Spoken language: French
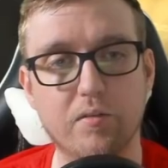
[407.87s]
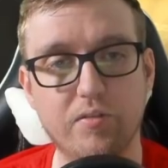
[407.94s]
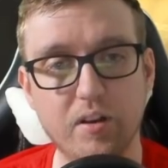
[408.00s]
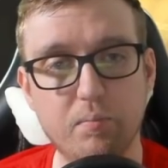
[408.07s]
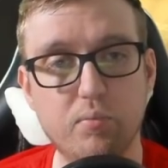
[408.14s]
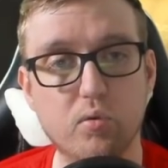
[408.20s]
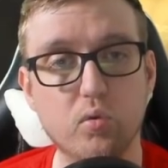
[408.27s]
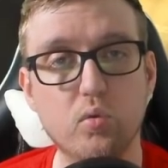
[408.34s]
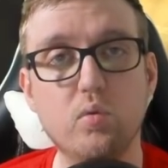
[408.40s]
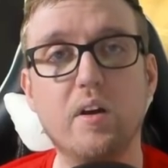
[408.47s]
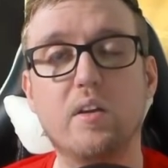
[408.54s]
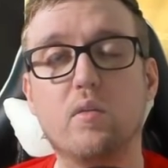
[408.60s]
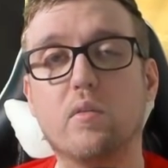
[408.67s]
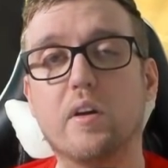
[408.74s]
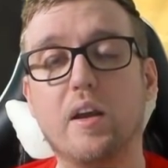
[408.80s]
faites pour
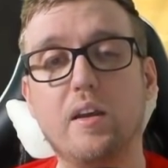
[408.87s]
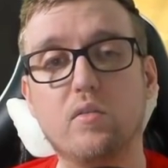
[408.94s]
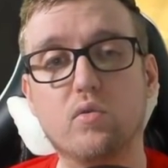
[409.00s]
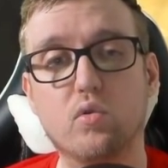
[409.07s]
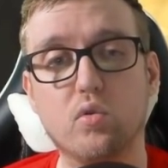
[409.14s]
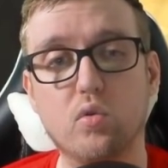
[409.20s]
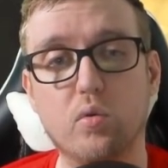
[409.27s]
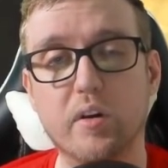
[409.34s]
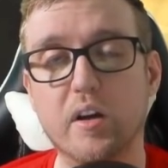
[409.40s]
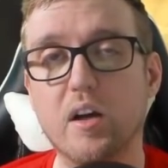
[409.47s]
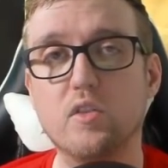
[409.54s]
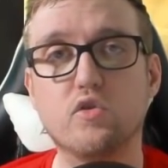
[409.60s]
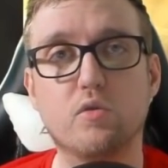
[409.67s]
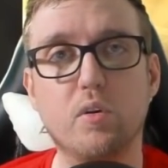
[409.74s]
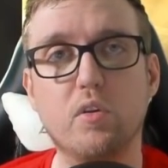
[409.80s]
nous. Et donc, est-ce qu'on
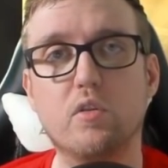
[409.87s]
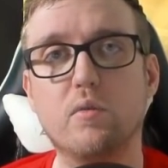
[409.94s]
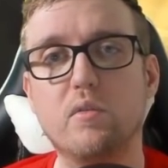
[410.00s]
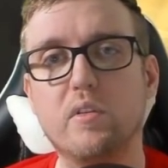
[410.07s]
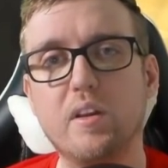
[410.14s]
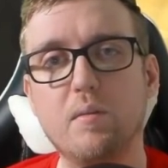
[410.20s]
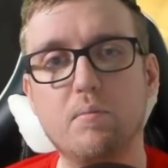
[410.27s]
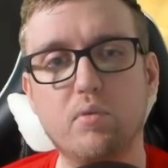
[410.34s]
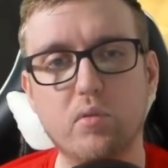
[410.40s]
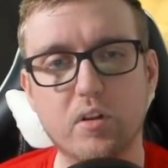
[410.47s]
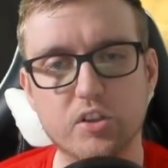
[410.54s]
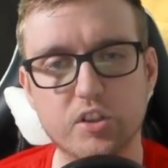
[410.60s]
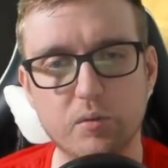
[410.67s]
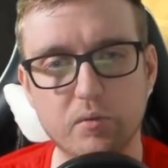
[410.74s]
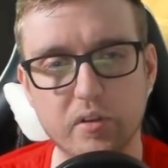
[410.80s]
créera justement une communauté
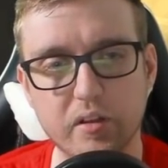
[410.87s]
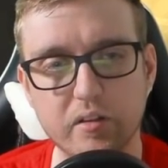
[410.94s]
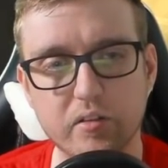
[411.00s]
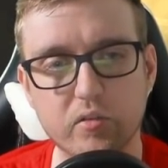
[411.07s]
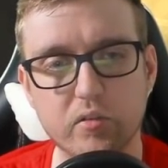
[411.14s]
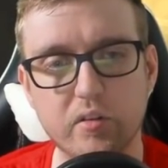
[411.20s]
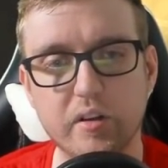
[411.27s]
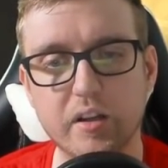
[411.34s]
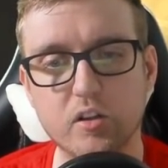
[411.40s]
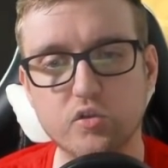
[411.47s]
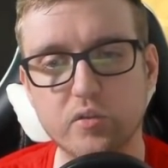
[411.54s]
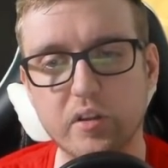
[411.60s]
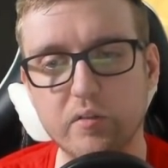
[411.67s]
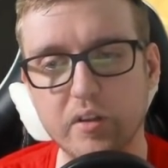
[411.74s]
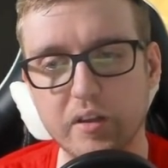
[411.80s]
pour la chaîne peut-être Est-ce que c'est
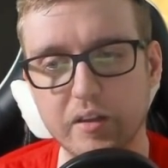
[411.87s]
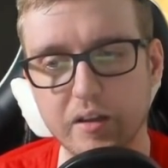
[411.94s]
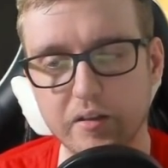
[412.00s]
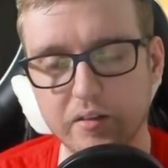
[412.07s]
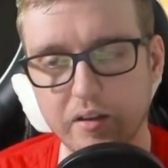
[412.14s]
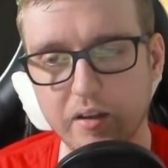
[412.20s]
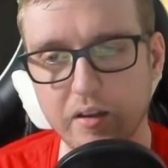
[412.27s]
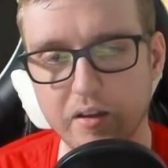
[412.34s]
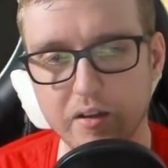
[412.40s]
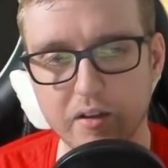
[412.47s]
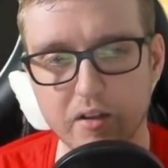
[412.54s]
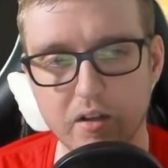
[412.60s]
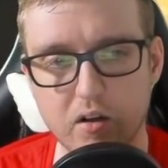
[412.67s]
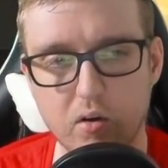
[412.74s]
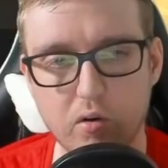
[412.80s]
quelque chose qui vous intéresserait
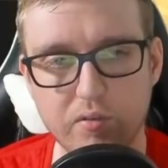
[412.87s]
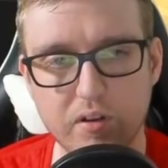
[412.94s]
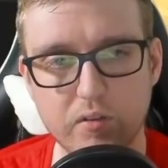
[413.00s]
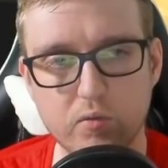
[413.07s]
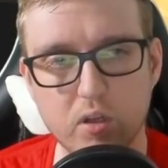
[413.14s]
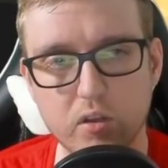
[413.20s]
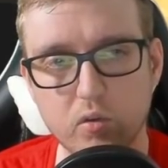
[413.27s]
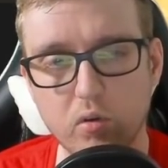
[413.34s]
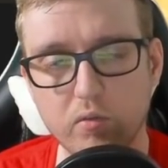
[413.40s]
On va voir.